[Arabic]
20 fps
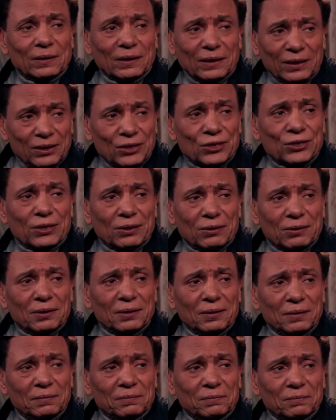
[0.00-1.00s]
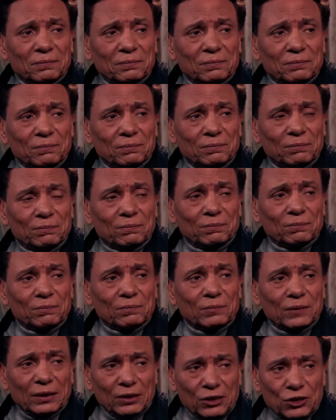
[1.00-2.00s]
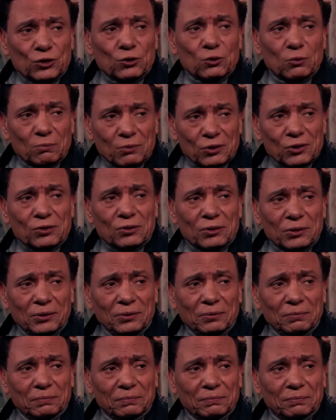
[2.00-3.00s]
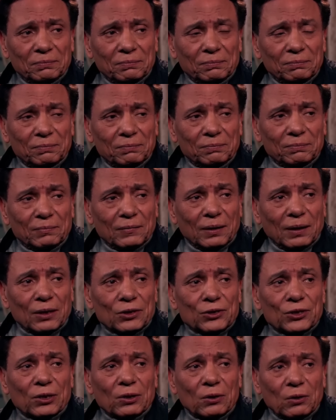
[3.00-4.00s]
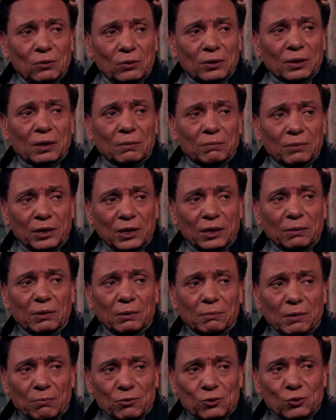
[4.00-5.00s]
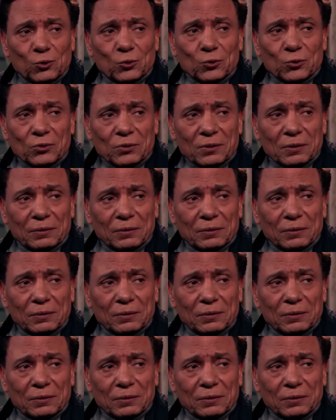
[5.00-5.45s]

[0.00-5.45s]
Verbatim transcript: عيش انتي عيشي وانبسطي عشان هو كمان يبقى مبسوط